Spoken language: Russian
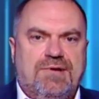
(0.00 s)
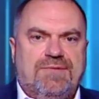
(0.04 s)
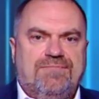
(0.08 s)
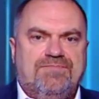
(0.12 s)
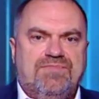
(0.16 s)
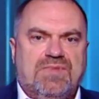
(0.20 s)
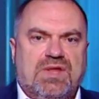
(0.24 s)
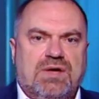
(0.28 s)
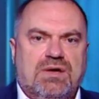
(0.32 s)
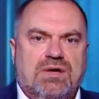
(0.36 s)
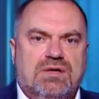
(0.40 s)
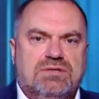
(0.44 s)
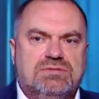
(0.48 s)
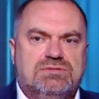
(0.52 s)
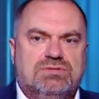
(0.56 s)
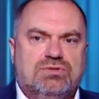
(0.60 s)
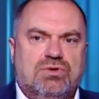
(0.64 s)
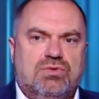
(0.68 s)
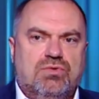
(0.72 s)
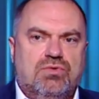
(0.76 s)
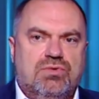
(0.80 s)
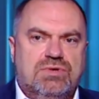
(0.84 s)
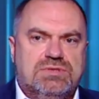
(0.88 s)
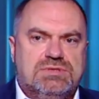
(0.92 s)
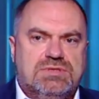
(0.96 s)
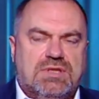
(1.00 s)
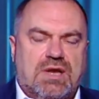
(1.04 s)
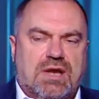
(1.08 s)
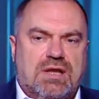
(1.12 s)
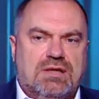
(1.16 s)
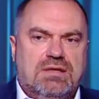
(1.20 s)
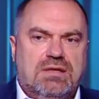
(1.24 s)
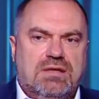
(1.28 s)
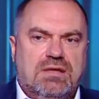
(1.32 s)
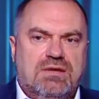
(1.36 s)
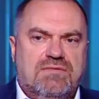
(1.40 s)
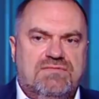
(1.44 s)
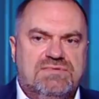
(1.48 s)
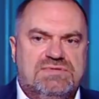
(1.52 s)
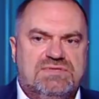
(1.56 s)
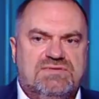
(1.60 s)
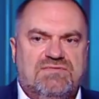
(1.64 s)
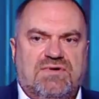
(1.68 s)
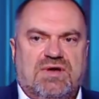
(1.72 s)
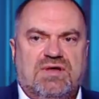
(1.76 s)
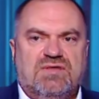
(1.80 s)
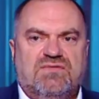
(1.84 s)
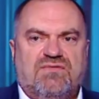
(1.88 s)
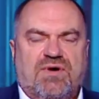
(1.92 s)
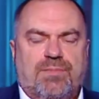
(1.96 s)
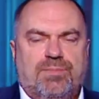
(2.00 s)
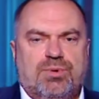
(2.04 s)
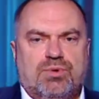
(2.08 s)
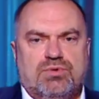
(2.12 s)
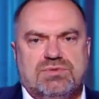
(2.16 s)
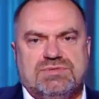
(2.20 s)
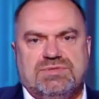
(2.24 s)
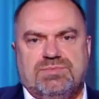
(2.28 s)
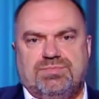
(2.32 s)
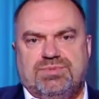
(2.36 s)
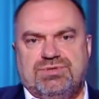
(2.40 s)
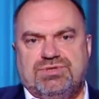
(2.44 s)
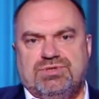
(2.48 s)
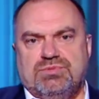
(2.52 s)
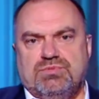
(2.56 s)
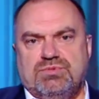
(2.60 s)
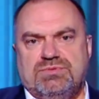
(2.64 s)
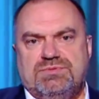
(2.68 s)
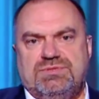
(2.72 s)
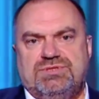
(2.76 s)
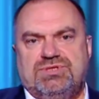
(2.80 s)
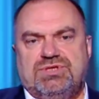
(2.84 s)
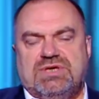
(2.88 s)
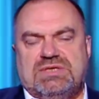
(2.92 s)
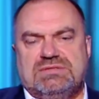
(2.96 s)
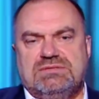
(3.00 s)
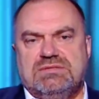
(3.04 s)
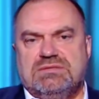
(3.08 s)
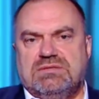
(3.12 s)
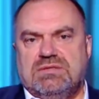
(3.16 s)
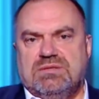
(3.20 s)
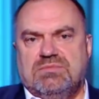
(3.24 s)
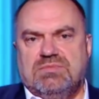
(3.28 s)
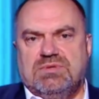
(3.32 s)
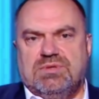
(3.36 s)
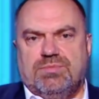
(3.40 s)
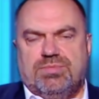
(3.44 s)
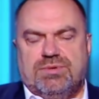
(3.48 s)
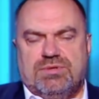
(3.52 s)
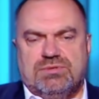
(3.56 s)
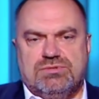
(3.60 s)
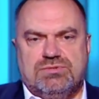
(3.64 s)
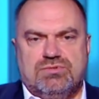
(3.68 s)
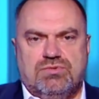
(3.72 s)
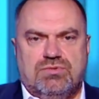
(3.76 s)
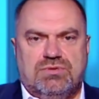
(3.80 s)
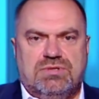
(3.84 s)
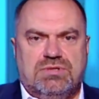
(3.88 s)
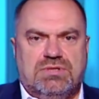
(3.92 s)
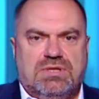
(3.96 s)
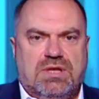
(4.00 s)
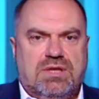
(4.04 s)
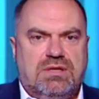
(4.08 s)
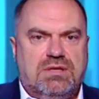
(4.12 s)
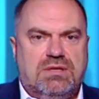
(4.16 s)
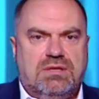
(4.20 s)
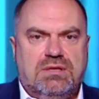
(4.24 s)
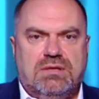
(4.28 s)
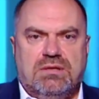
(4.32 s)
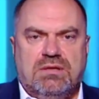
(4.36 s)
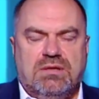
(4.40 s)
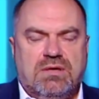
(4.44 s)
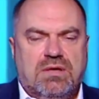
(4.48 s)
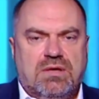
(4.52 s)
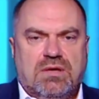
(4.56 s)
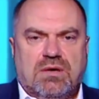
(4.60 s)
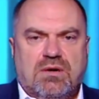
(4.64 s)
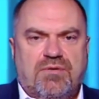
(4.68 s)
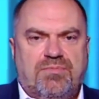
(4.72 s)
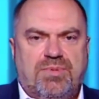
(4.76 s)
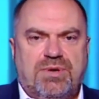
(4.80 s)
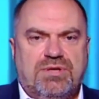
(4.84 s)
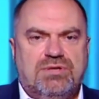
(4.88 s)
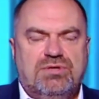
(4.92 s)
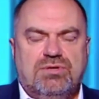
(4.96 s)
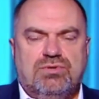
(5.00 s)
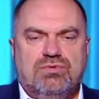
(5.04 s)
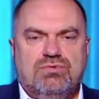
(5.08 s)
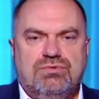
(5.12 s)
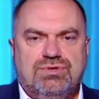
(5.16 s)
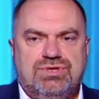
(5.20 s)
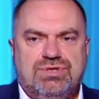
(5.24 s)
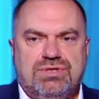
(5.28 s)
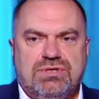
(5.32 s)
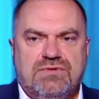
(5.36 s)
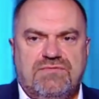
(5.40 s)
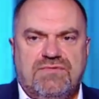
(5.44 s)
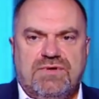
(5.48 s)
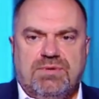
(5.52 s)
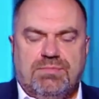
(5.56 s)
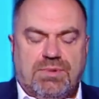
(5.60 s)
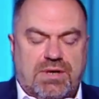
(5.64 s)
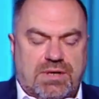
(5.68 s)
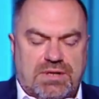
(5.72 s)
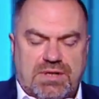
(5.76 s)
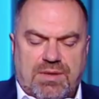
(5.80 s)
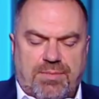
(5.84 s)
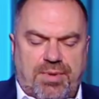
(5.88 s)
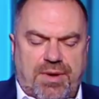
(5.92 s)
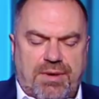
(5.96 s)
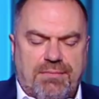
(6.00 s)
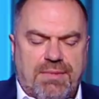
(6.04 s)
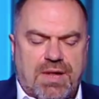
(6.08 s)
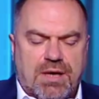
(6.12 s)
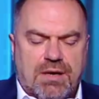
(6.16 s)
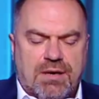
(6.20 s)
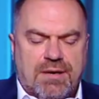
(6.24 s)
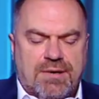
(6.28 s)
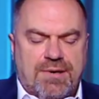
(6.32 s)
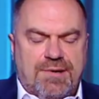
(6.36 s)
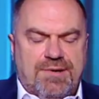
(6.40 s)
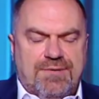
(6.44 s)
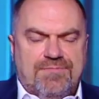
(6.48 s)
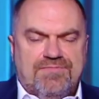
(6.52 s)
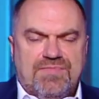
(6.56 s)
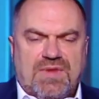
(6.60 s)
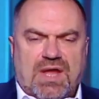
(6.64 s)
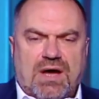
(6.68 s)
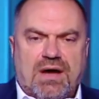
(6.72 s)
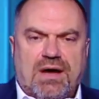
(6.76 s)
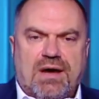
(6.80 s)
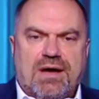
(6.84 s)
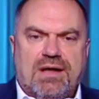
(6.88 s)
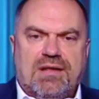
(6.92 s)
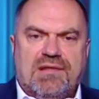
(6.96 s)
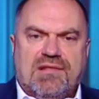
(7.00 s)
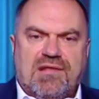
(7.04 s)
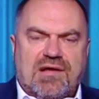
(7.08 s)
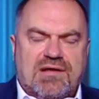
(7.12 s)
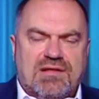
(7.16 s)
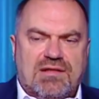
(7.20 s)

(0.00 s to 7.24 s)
А, с другой стороны, вызывает вопросы, почему сейчас это именно происходит, а не предыдущие выборы, например, а, и так